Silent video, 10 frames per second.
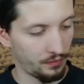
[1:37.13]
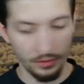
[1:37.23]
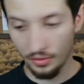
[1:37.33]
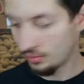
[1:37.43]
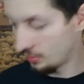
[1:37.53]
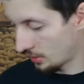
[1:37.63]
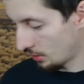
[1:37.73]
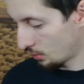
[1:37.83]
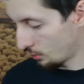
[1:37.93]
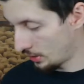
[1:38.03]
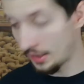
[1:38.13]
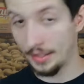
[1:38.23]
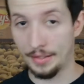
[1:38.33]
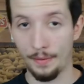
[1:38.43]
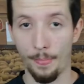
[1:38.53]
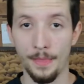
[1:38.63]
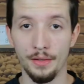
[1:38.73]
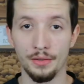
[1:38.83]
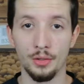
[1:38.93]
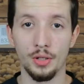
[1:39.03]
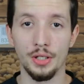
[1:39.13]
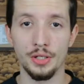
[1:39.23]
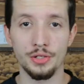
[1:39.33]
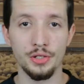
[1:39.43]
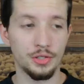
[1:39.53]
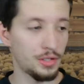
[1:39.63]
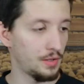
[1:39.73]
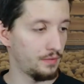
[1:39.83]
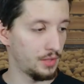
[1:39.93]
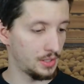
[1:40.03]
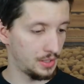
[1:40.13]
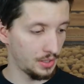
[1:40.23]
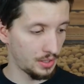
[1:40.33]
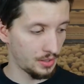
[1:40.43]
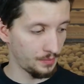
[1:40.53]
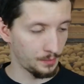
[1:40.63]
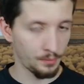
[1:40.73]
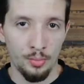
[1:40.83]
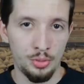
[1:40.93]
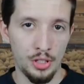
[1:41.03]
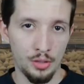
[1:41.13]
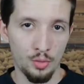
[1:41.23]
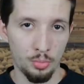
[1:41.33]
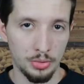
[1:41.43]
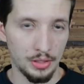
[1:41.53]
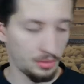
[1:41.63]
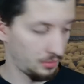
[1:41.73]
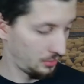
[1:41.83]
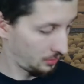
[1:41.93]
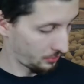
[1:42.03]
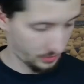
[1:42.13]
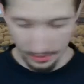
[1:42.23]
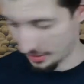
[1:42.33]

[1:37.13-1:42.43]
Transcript: Wyglądają jak trochę jaśniejsza wersja psiej kupy na chodniku, szczerze